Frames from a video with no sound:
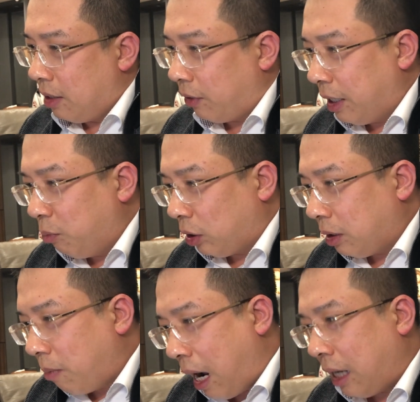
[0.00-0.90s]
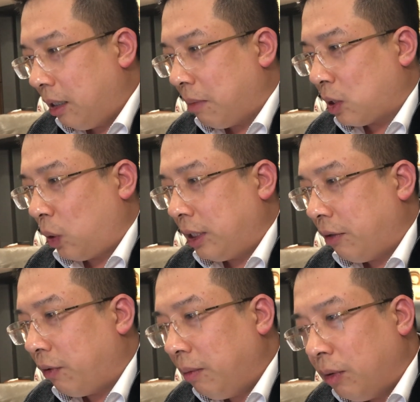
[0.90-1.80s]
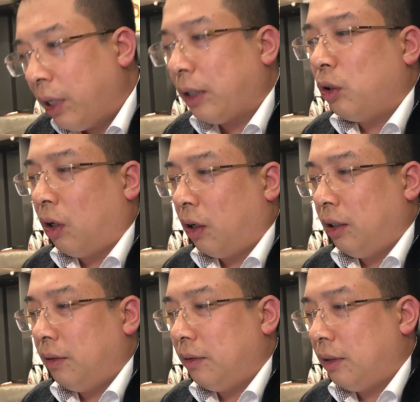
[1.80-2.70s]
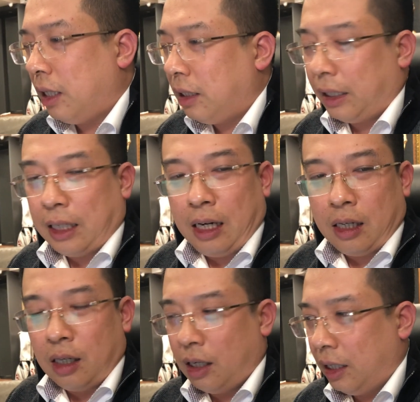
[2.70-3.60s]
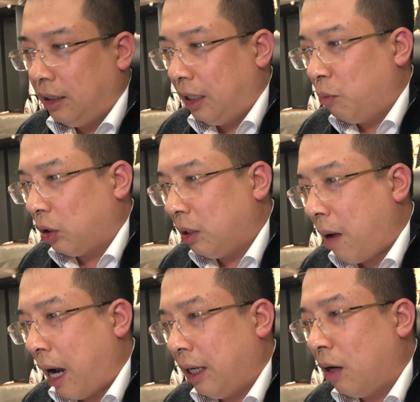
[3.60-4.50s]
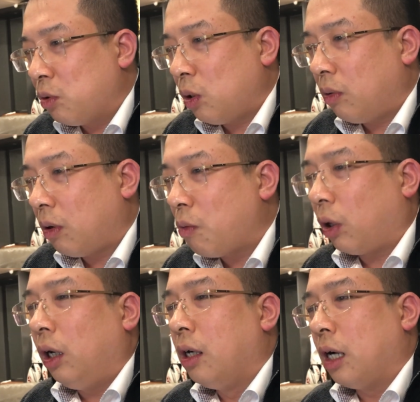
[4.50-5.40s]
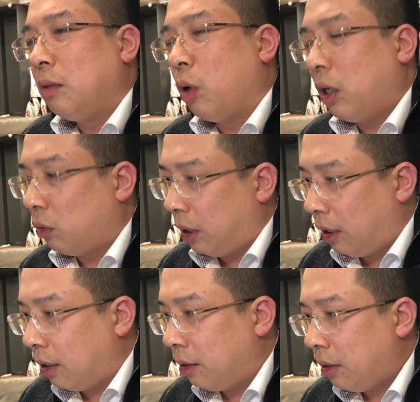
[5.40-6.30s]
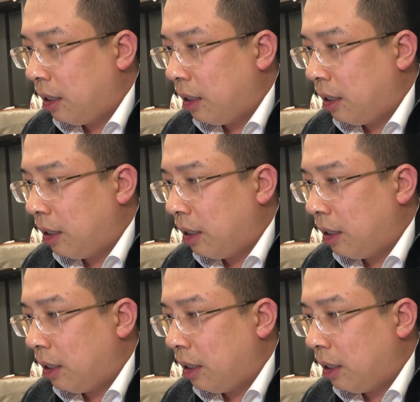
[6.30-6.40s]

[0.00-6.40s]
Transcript: Và đến buổi thứ ba nữa mặc dù anh chị vẫn nghe tôi nói, thế nhưng anh thấy là ở ờ, hình như đến buổi thứ ba này ông Dũng cũng không còn lửa như buổi đầu tiên nữa.